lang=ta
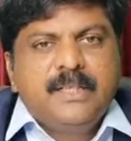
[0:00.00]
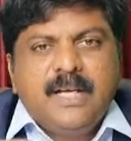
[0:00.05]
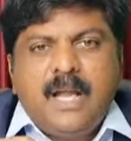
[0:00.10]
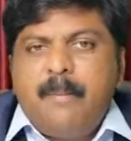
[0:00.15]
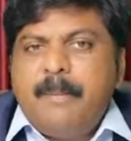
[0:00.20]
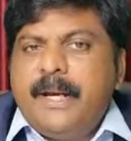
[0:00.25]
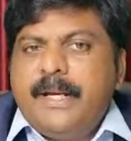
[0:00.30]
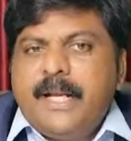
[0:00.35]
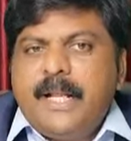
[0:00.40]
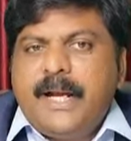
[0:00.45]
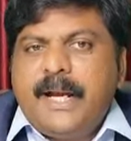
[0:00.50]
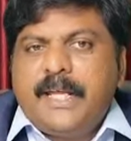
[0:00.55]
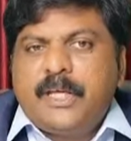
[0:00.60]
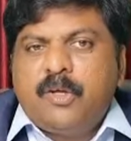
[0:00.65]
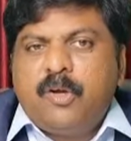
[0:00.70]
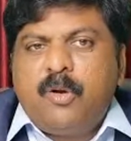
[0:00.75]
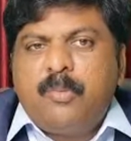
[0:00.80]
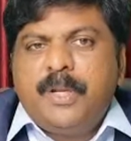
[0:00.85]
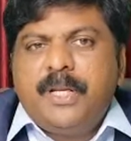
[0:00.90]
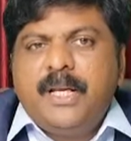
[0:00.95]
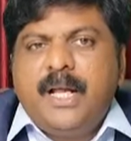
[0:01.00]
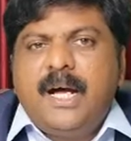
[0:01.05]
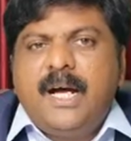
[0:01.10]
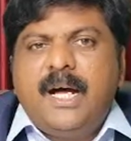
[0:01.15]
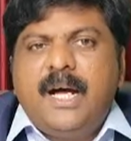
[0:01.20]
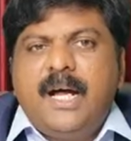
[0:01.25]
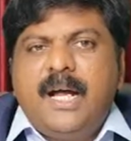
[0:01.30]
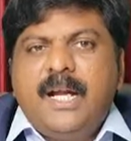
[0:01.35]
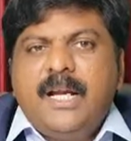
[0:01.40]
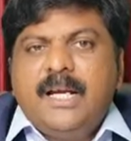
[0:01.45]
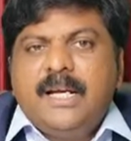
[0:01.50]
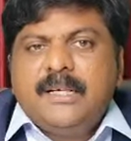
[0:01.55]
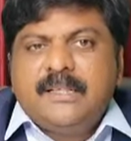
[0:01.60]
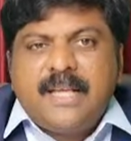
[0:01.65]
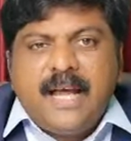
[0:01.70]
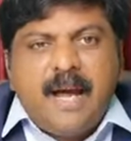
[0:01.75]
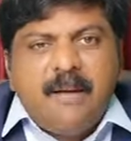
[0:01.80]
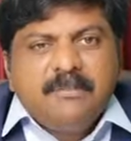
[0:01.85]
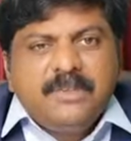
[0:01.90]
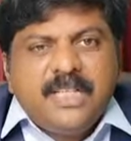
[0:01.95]
நம்ம என்ன நினைக்கிறோம் அப்படின்னா
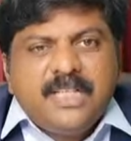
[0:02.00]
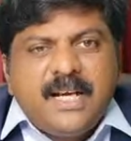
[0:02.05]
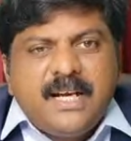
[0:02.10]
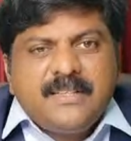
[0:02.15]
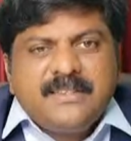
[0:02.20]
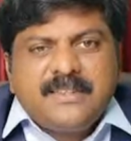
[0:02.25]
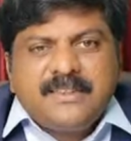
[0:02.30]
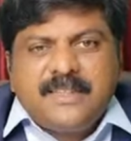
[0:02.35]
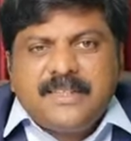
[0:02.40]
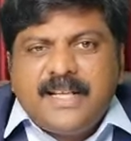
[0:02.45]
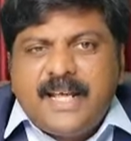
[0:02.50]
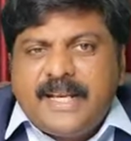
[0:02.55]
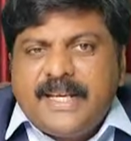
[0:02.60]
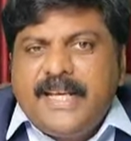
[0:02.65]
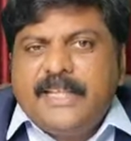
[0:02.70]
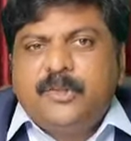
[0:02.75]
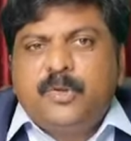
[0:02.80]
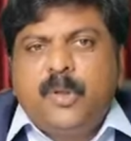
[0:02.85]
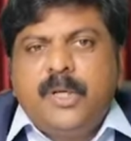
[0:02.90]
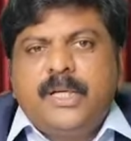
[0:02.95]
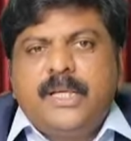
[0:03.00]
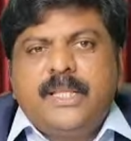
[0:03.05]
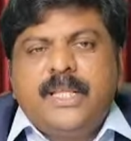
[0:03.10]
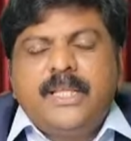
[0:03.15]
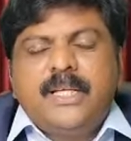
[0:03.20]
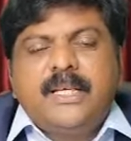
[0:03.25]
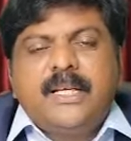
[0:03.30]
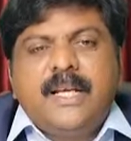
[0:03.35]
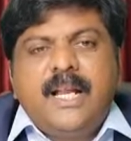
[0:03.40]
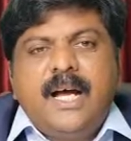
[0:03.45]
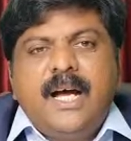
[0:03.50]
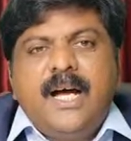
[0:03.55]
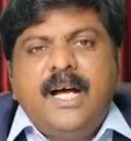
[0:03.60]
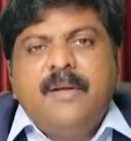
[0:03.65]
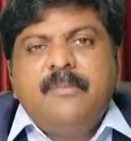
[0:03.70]
டேர்ம்ஸ் அண்ட் கண்டிஷன்ஸ் நிறைய சொல்லியிருக்கிறது எதுக்குன்னா